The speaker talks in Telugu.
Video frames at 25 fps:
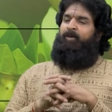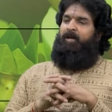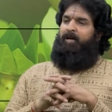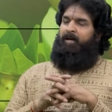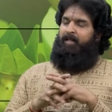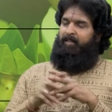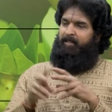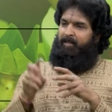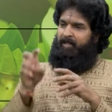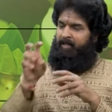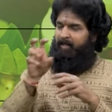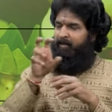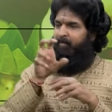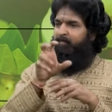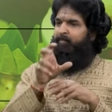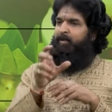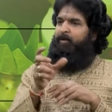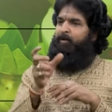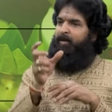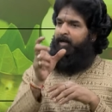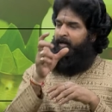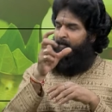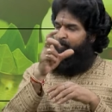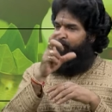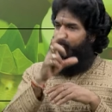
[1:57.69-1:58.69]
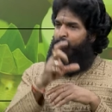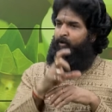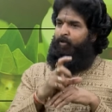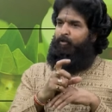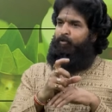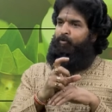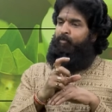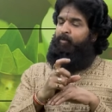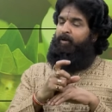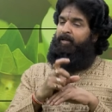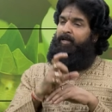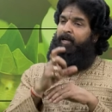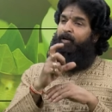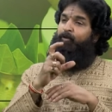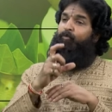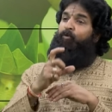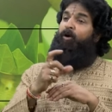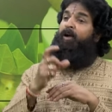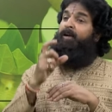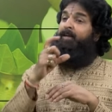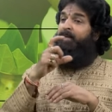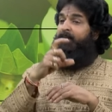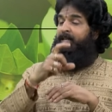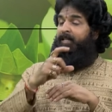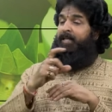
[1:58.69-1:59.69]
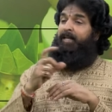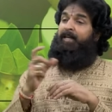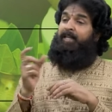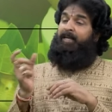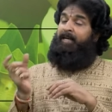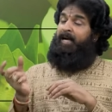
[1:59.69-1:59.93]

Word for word: అందుకని మనం ఇక్కడ బూడిద గుమ్మడికాయ క్వాంటిటీ అంటే